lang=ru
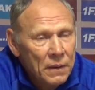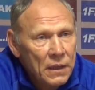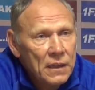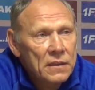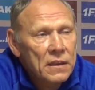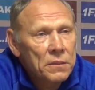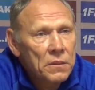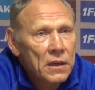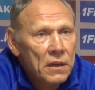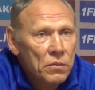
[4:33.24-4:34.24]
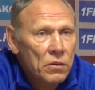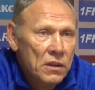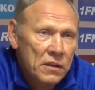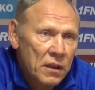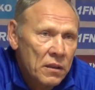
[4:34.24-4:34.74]
Да и скамейка у
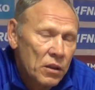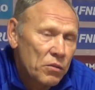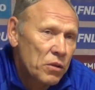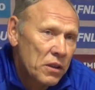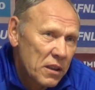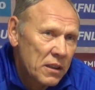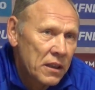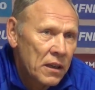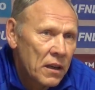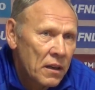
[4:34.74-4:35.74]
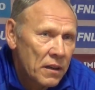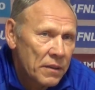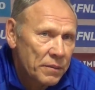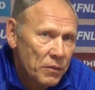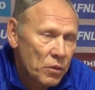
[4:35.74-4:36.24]
нас довольно-таки
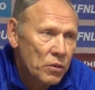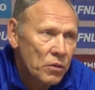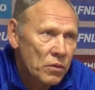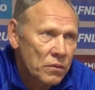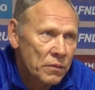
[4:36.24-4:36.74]
ну,